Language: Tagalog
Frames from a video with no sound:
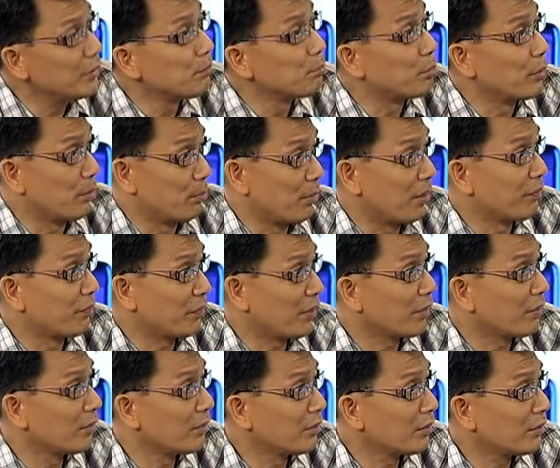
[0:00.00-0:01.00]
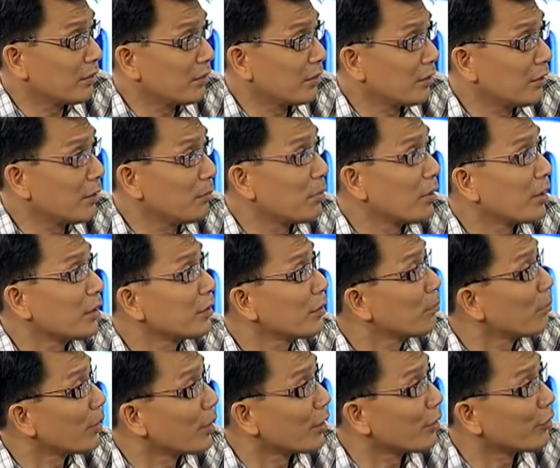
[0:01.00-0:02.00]
implemented. Yeah. Hindi ba hindi
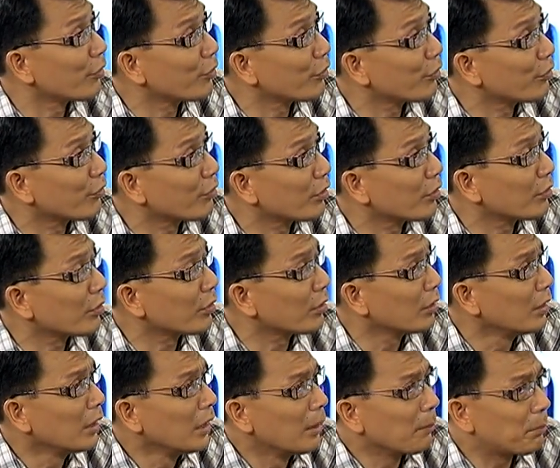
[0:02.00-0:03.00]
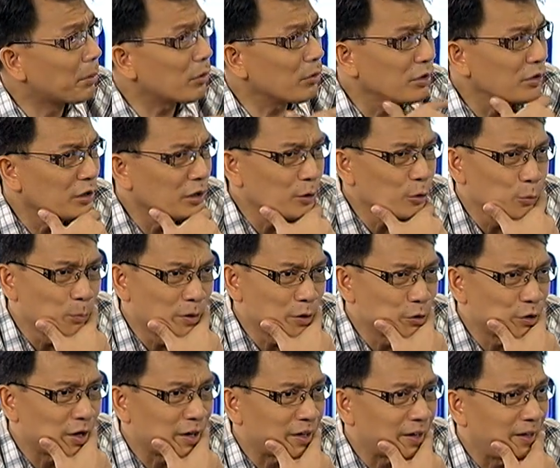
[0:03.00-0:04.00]
ba ganun yung ano na? Pero hindi ho ba
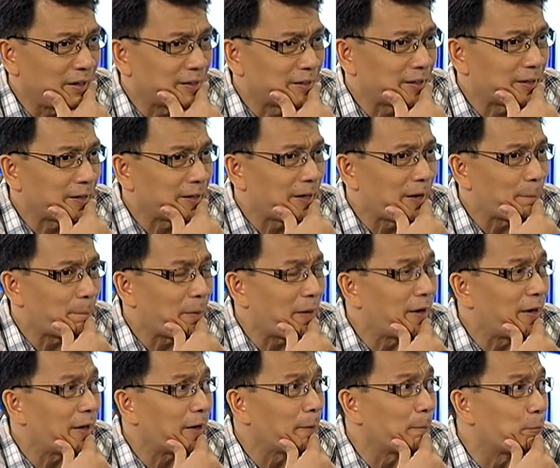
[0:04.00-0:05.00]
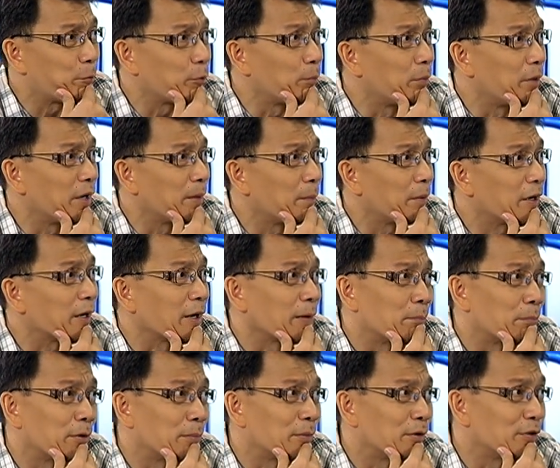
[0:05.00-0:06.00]
niyo nakikita na napakalaking problema ng
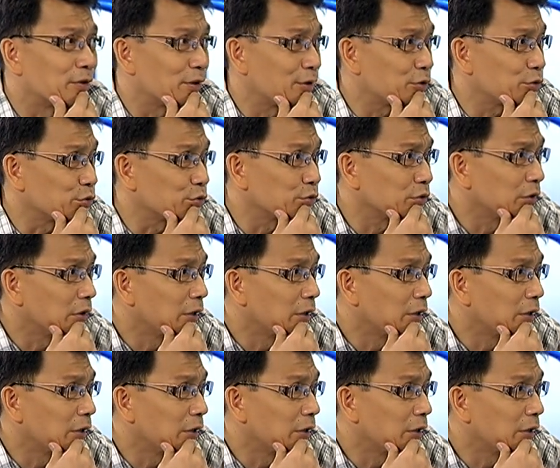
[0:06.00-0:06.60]
implementation